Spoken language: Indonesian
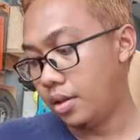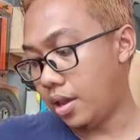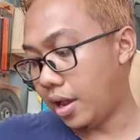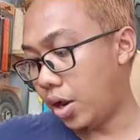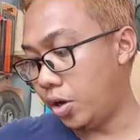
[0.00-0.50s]

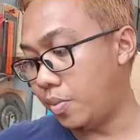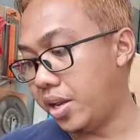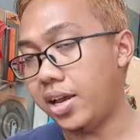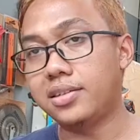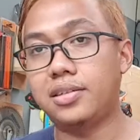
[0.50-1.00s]
ya kalau
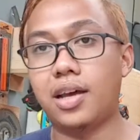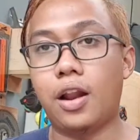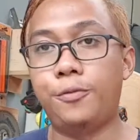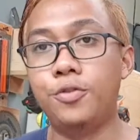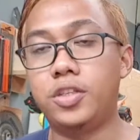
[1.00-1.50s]
dibandingkan
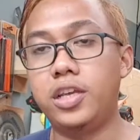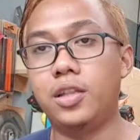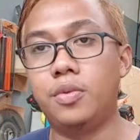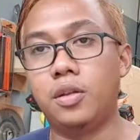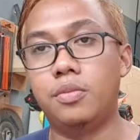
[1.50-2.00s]
secara fungsi
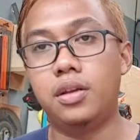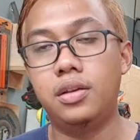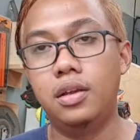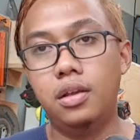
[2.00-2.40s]
teman-teman